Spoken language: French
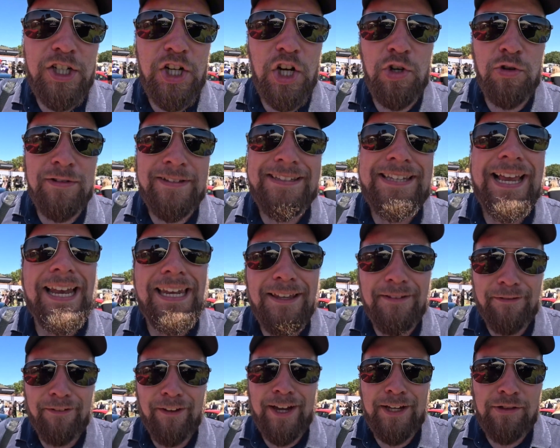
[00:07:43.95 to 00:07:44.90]
J'ai juste
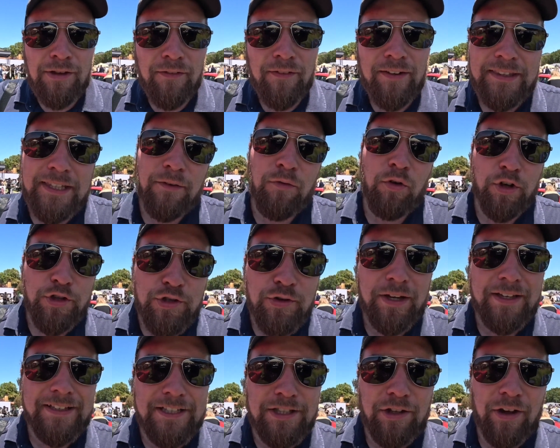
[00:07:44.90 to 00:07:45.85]
salivé devant des
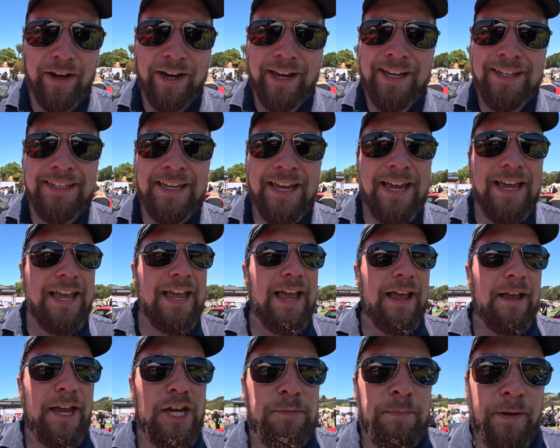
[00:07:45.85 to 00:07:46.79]
voitures historiques
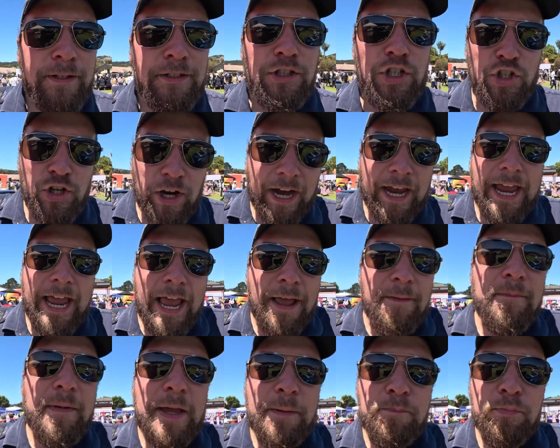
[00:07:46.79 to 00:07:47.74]
et je pense que j'aurais
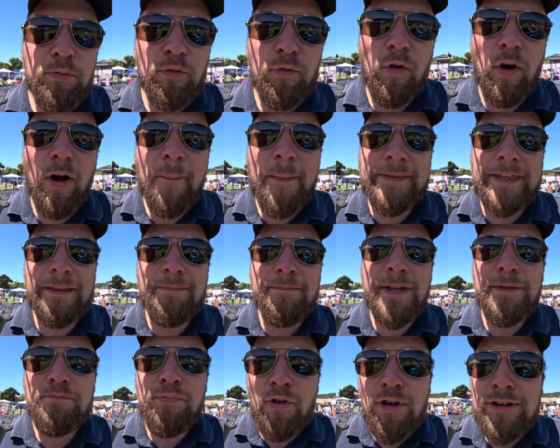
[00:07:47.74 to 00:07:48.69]
aimé pouvoir peut-être
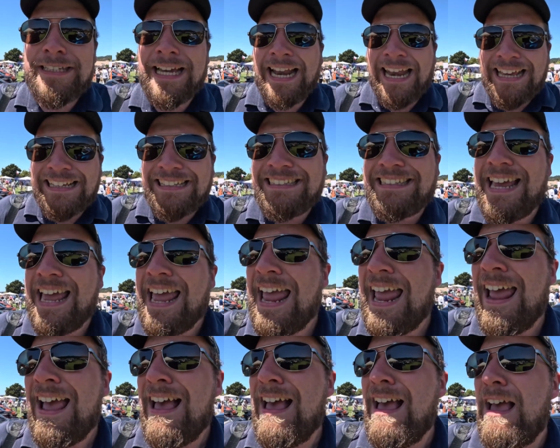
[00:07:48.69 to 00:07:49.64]
mettre plus à
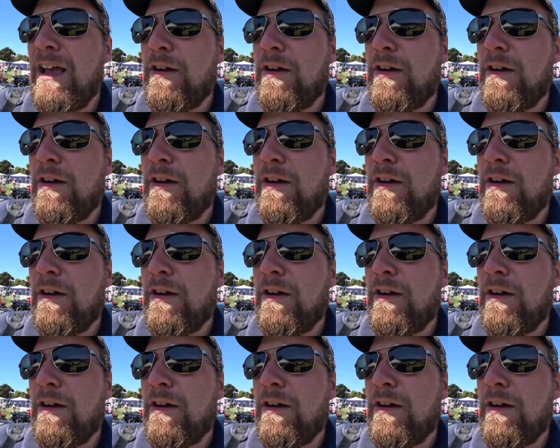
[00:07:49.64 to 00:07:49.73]
l'essai